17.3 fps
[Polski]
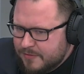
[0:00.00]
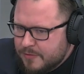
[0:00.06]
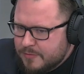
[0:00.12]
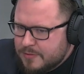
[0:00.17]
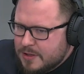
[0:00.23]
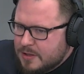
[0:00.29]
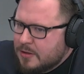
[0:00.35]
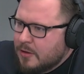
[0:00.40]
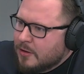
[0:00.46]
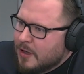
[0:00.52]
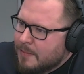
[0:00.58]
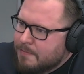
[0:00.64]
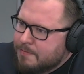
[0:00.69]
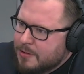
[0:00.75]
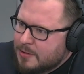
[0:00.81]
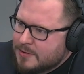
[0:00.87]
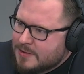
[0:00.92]
mówił, że
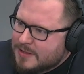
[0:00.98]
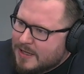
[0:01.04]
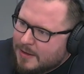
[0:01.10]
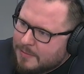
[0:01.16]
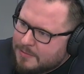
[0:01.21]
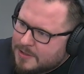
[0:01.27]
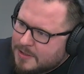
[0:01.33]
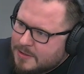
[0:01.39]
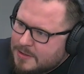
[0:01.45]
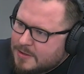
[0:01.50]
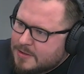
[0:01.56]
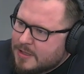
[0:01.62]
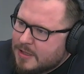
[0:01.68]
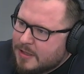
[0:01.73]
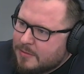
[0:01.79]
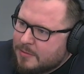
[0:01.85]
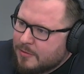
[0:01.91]
kocha Polskę
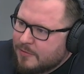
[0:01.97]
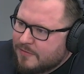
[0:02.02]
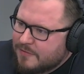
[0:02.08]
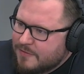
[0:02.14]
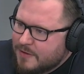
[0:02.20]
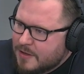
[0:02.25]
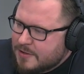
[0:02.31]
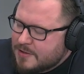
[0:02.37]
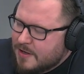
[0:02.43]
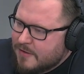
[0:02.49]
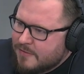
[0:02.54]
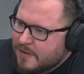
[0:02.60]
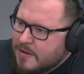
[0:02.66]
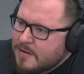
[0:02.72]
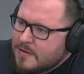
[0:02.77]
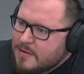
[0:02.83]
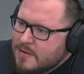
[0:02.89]
przecież, kiedy był w Warszawie.